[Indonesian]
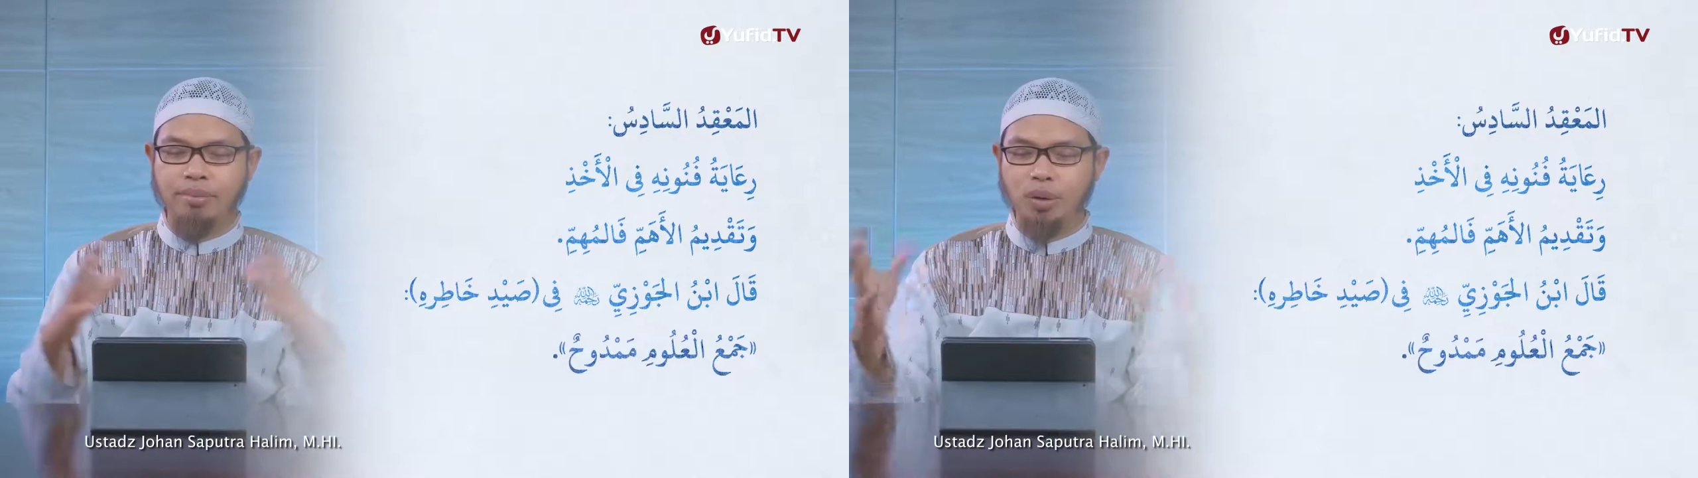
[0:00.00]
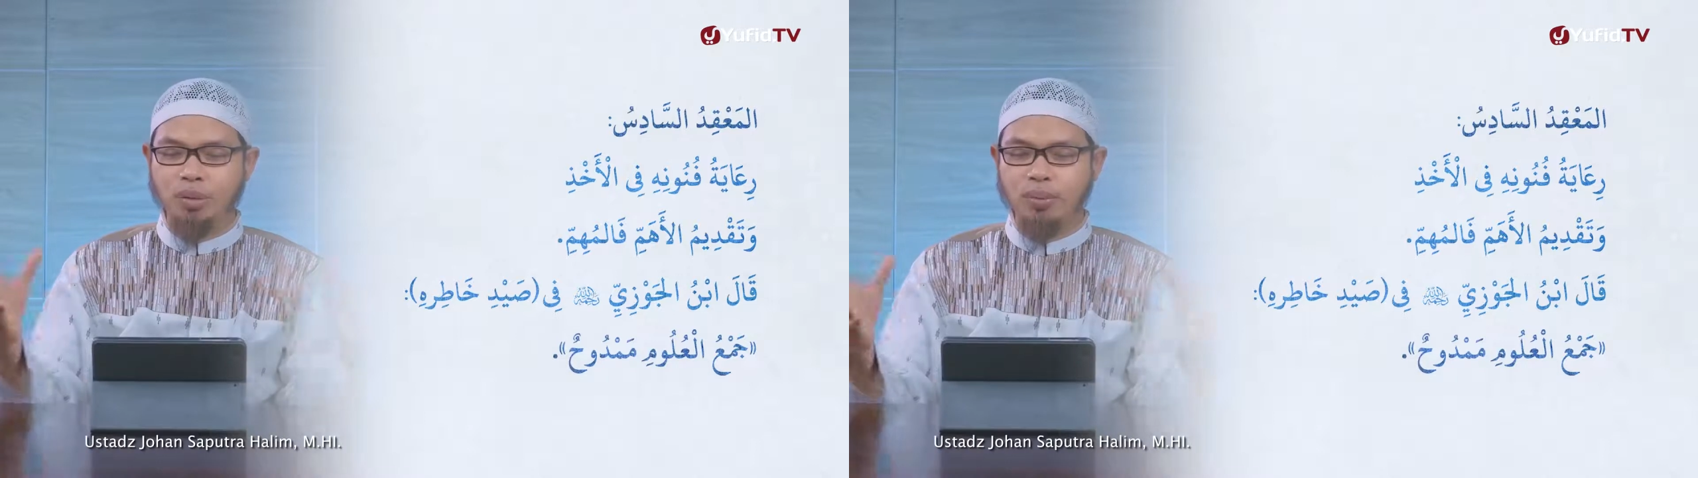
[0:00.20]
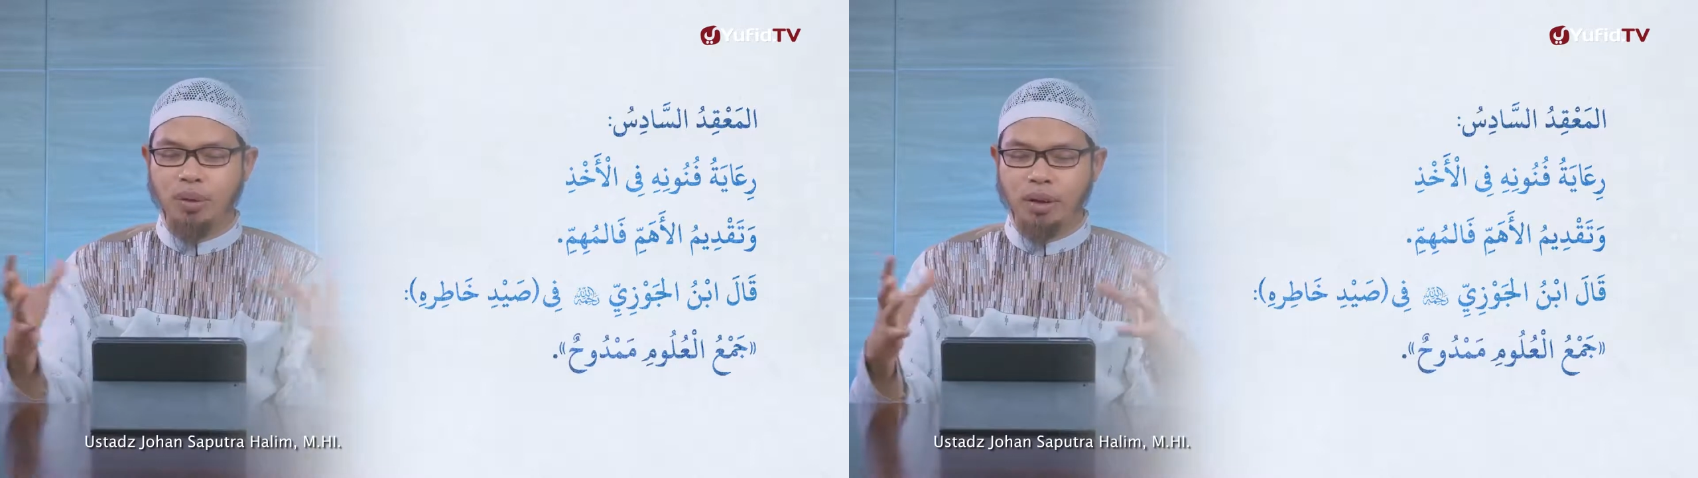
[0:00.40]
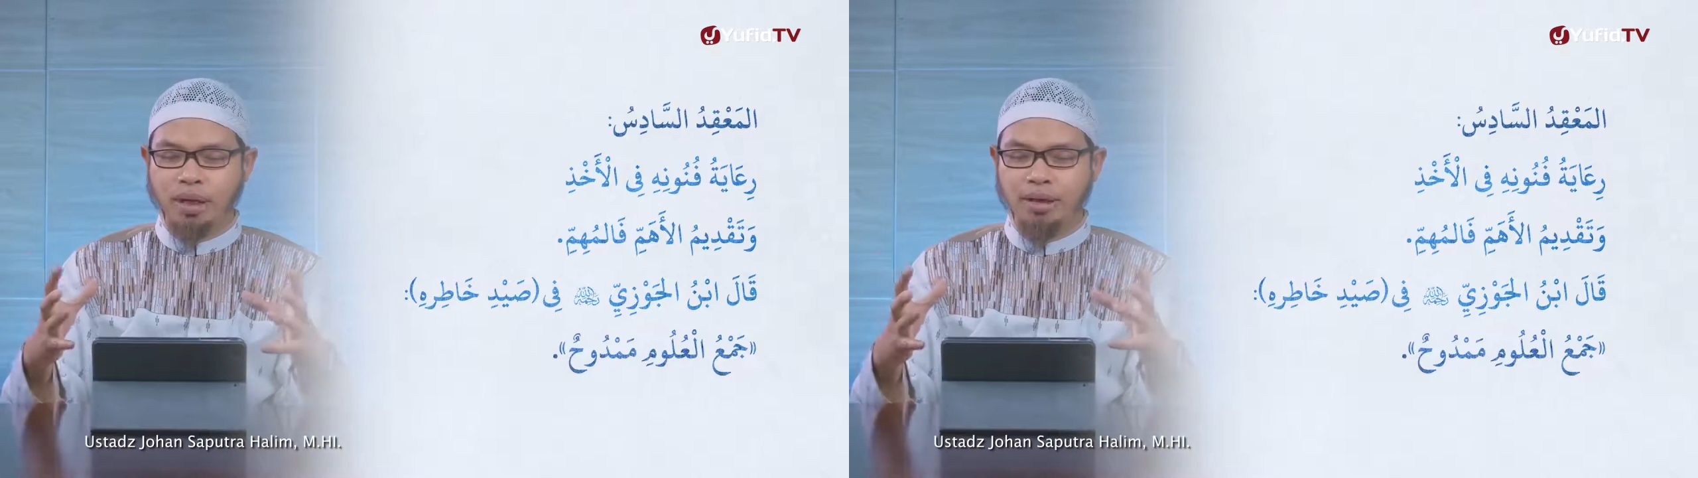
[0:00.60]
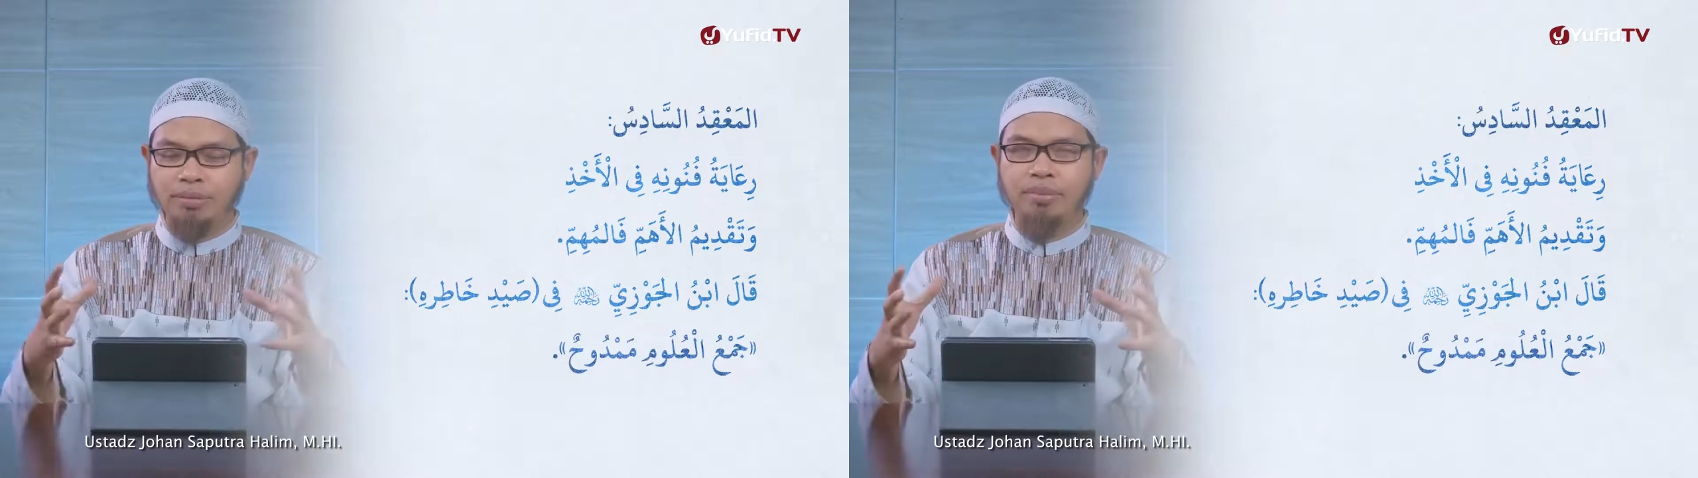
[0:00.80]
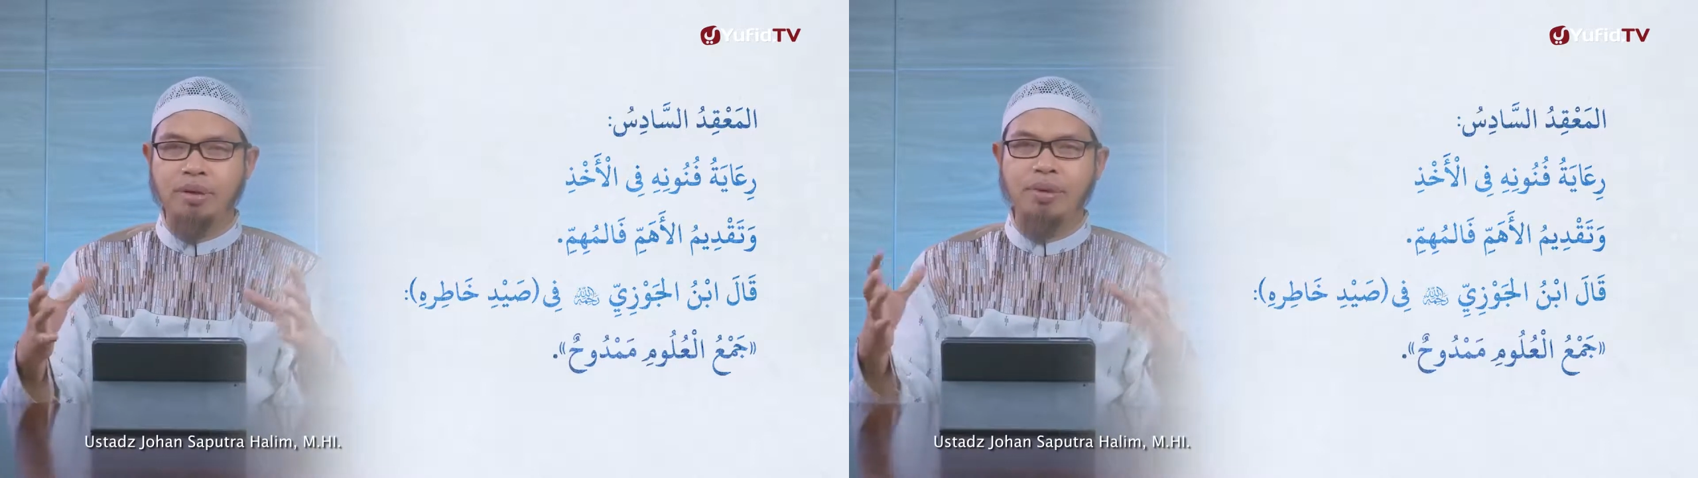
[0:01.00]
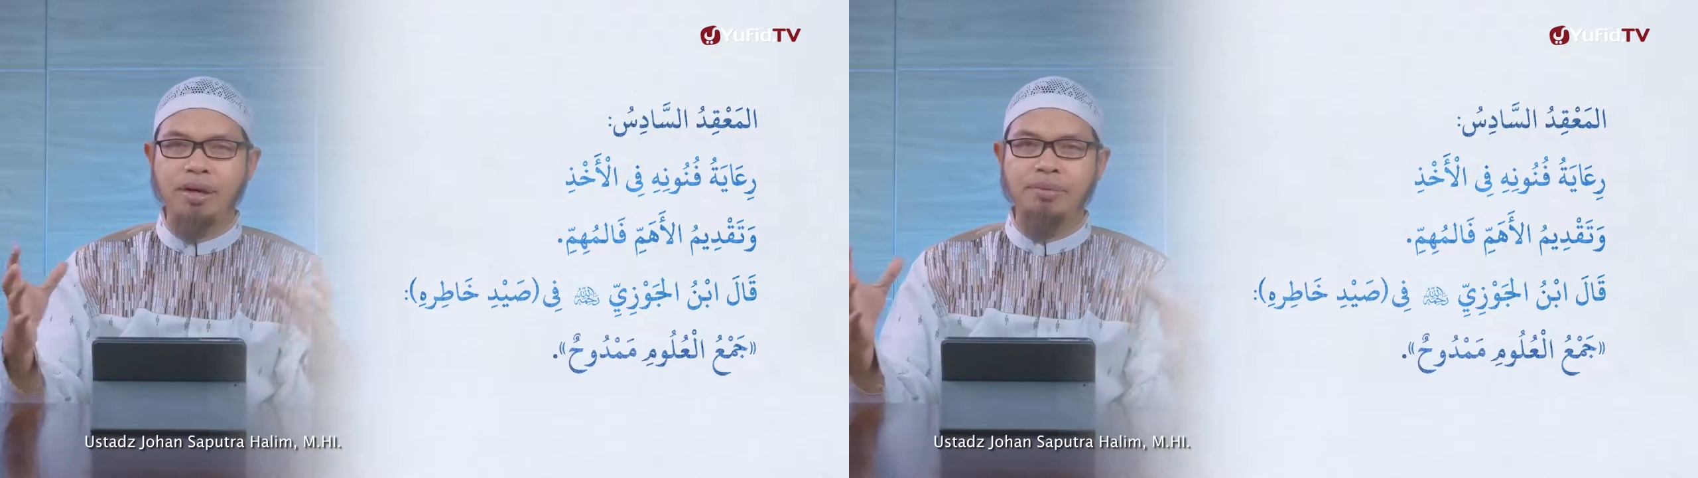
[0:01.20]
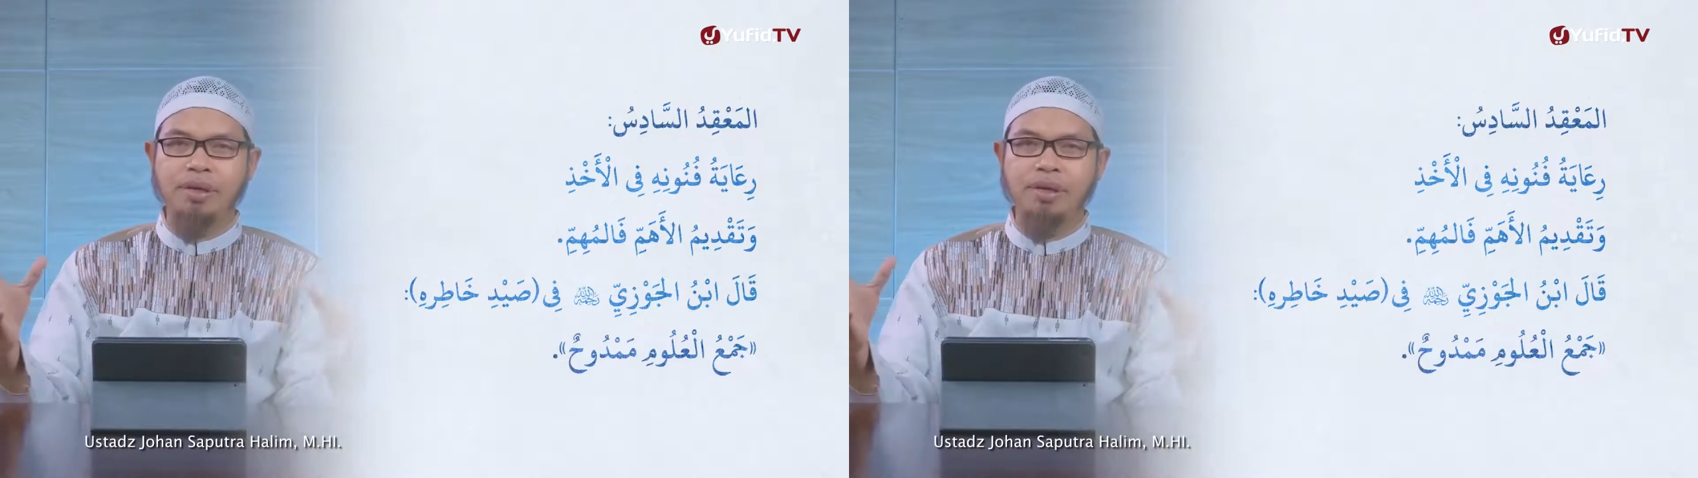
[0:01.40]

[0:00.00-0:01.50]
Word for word: mengumpulkan berbagai